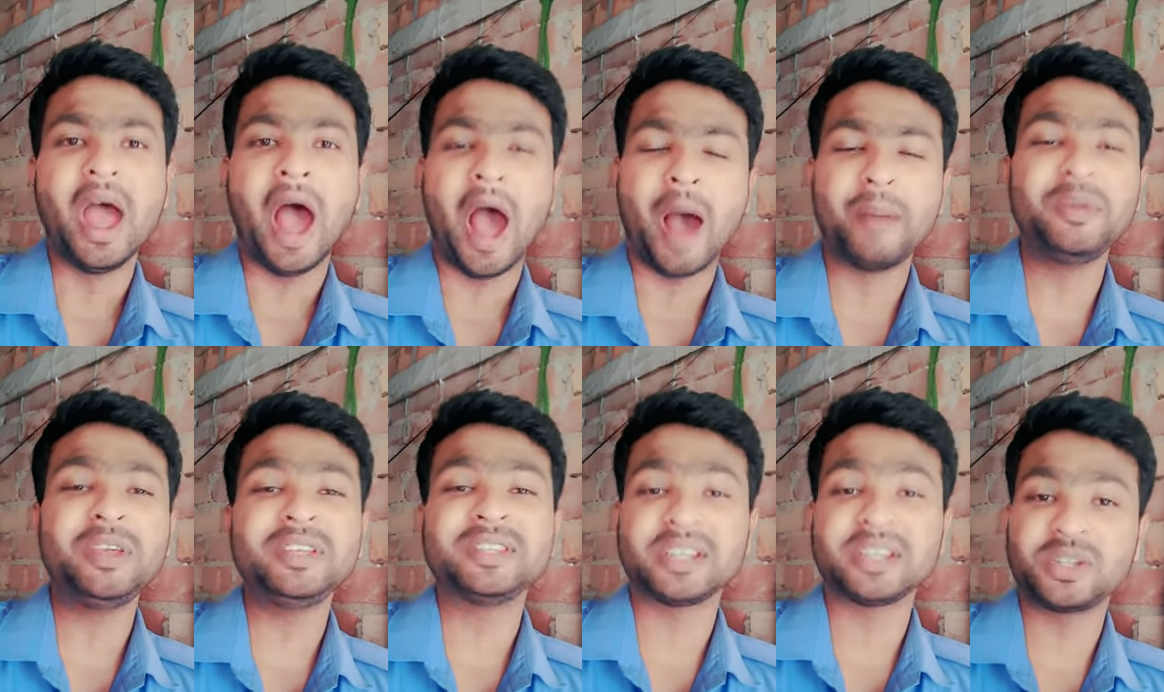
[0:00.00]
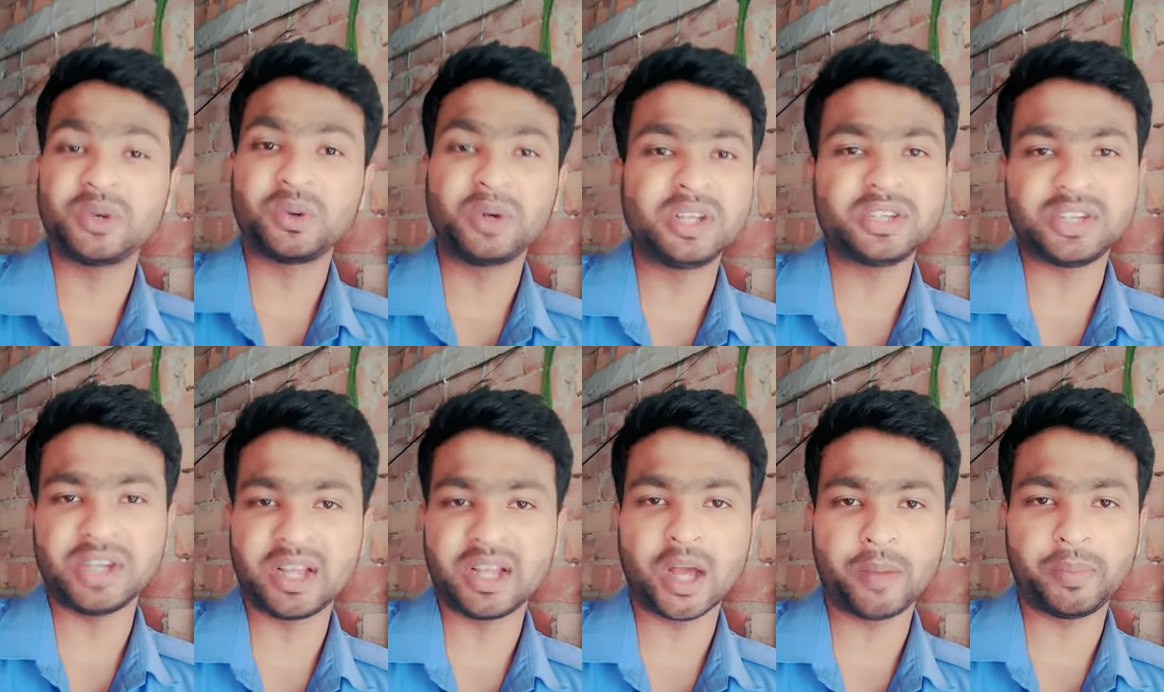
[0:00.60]
আমি যেটুকুনি
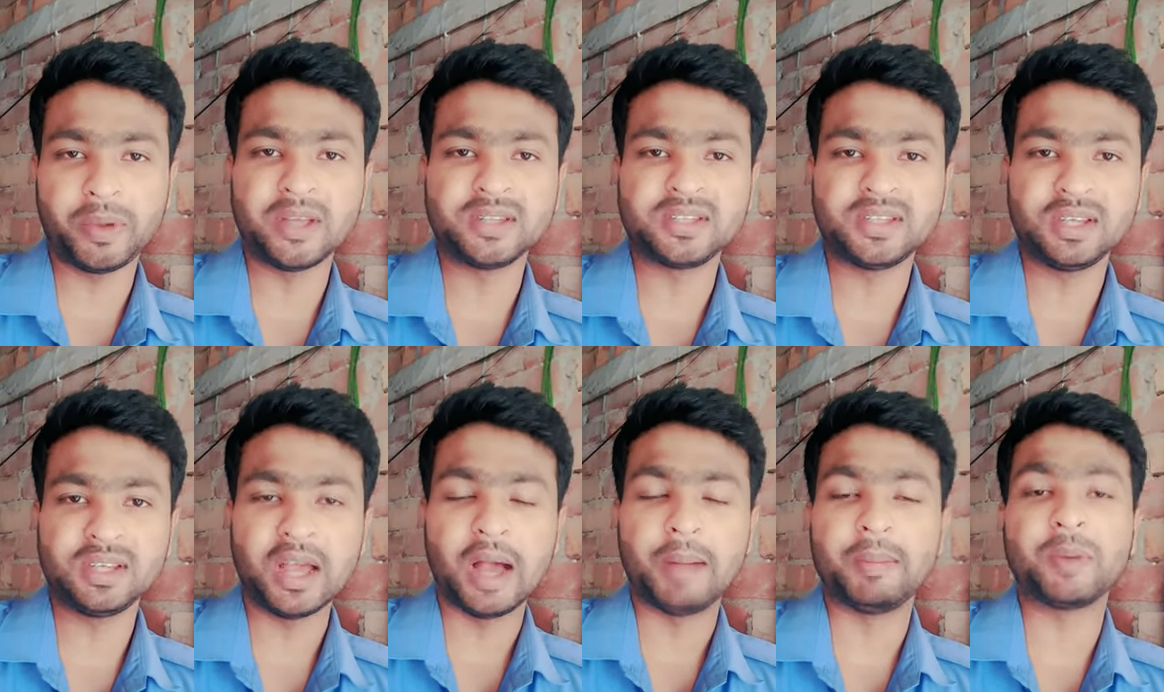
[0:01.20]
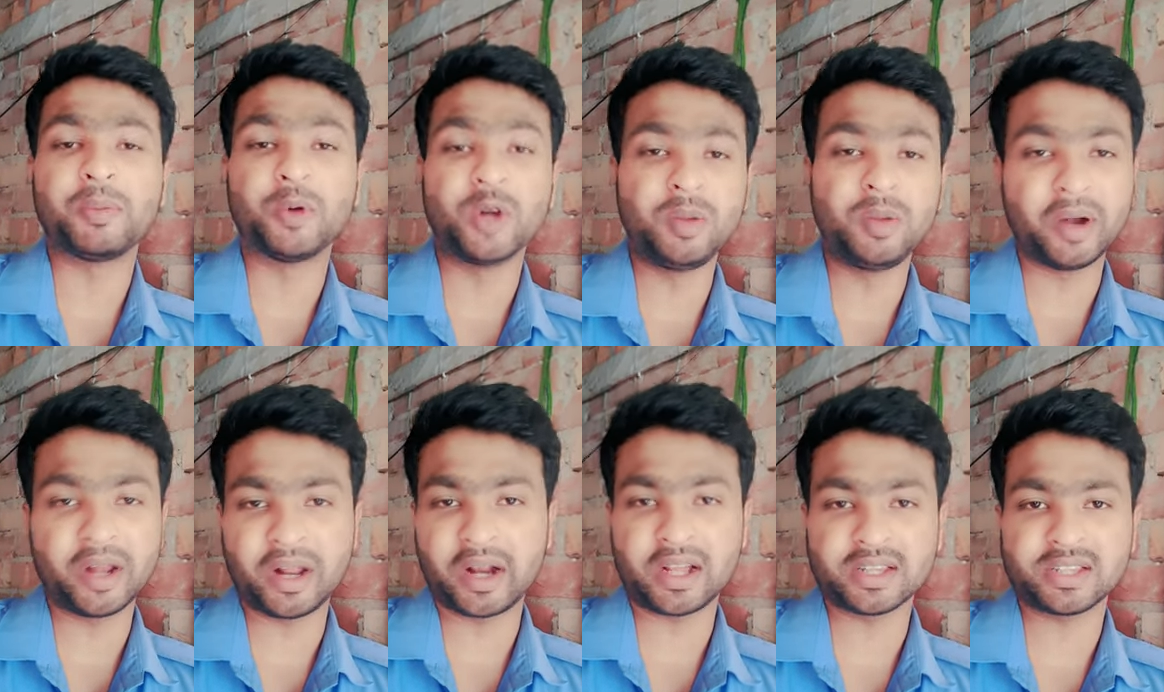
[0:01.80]
শিক্ষা পেয়েছি আমার
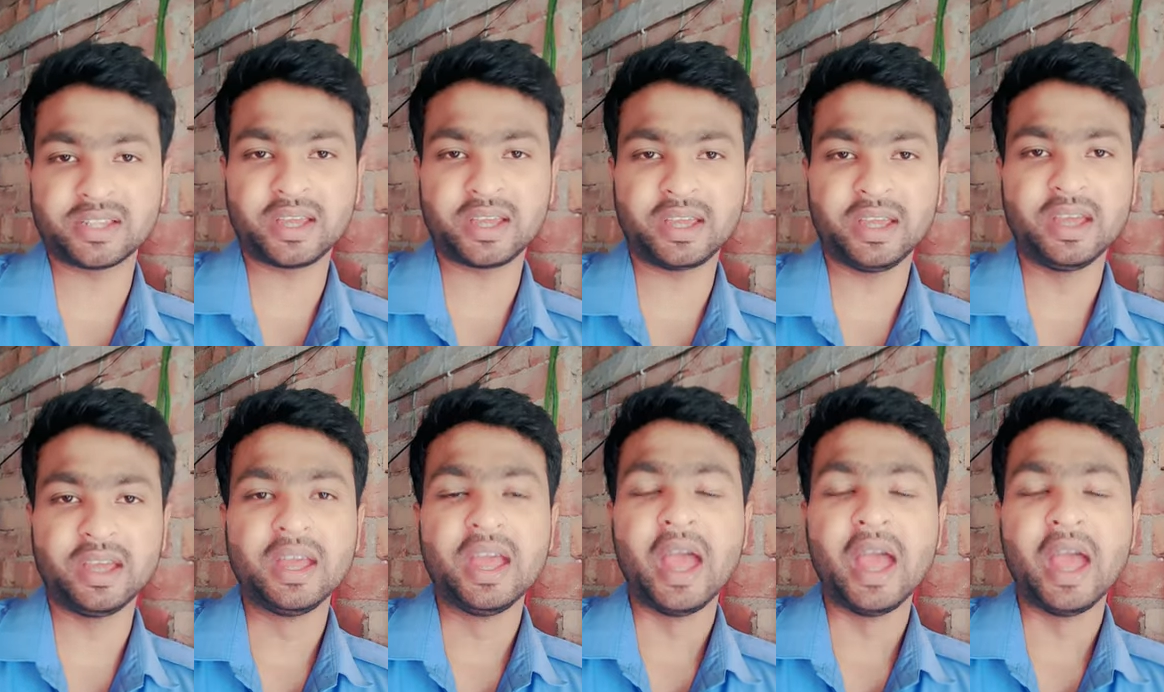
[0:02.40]
পরিবারের কাছ থেকে